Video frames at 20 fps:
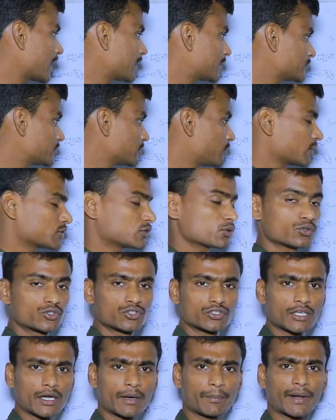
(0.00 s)
ఆర్టీసీ బస్సు
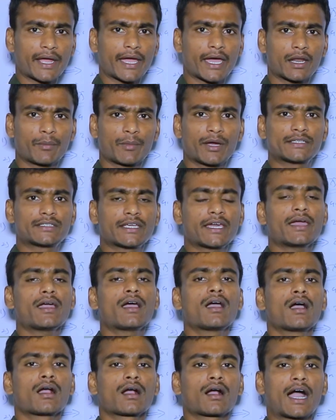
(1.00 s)
ఉచిత ప్రయాణం అయితే
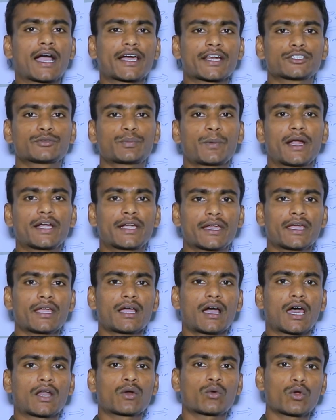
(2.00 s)
కాంగ్రెస్ పార్టీ
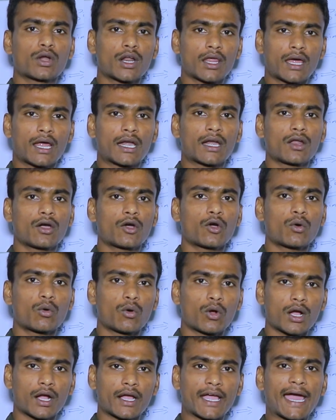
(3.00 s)
అనుకున్న దాంట్లో
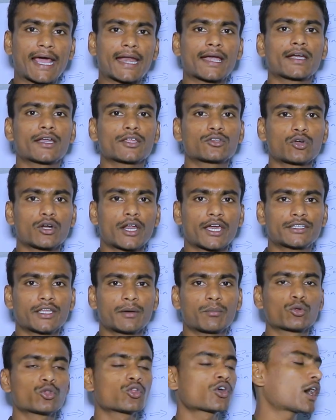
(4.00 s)
ఒక గ్యారంటీతో
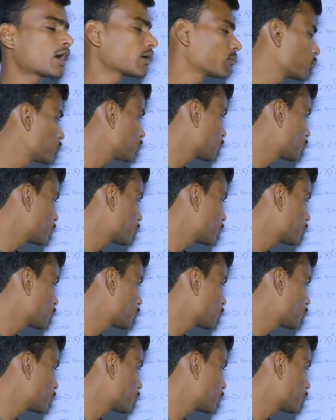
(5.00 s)
అయితే ముందుగా